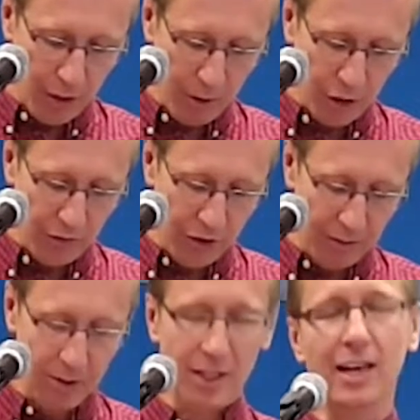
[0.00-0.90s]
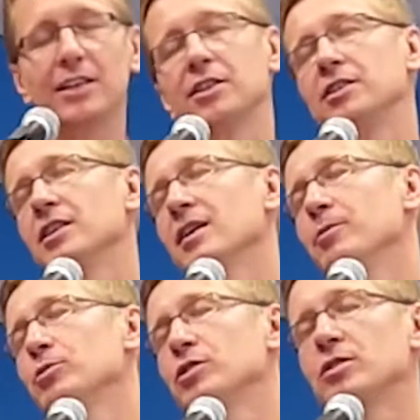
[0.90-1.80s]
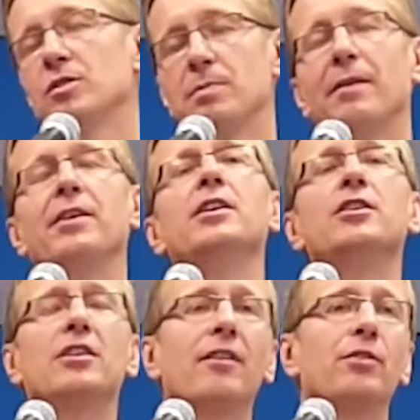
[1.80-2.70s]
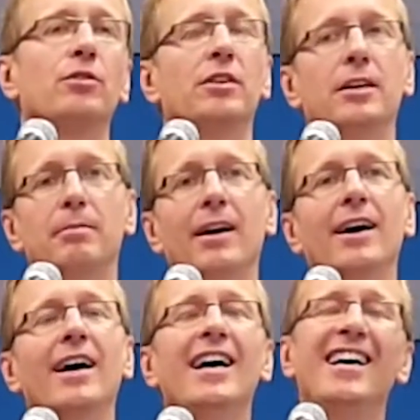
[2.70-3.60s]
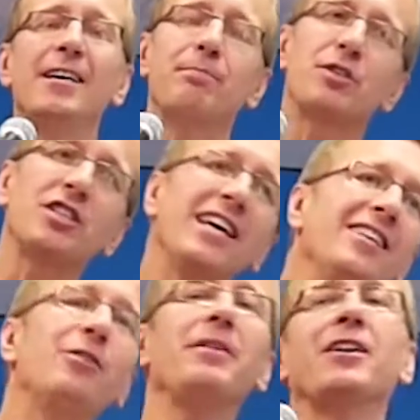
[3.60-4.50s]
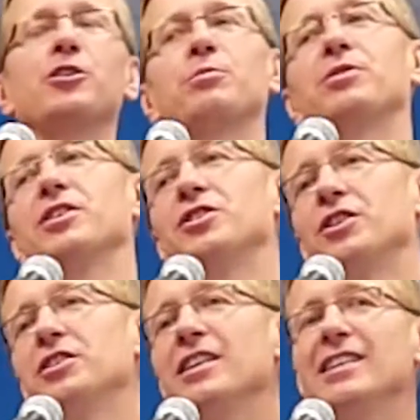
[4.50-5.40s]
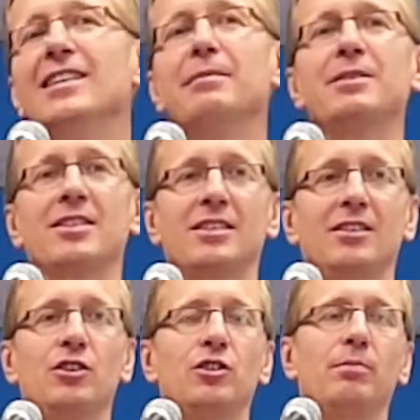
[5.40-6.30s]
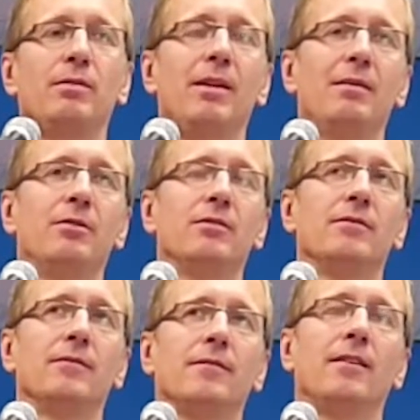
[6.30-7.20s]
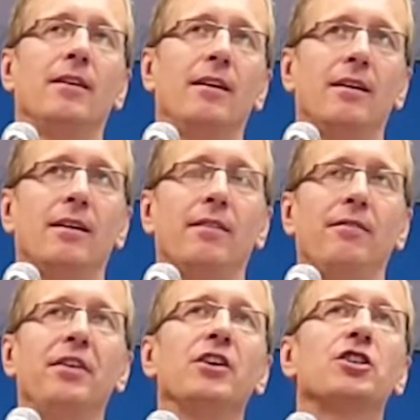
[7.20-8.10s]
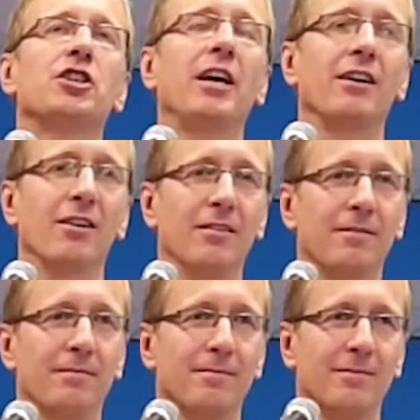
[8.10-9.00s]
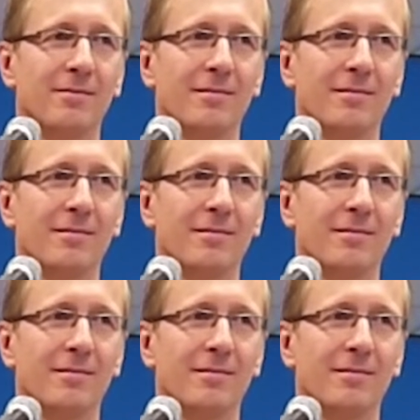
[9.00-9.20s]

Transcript: to możemy oczywiście być dalej chrześcijanami, którzy są zbawieni, trafią do nieba i przejdą jakoś przez życie i nie ma zasadniczo problemu większego.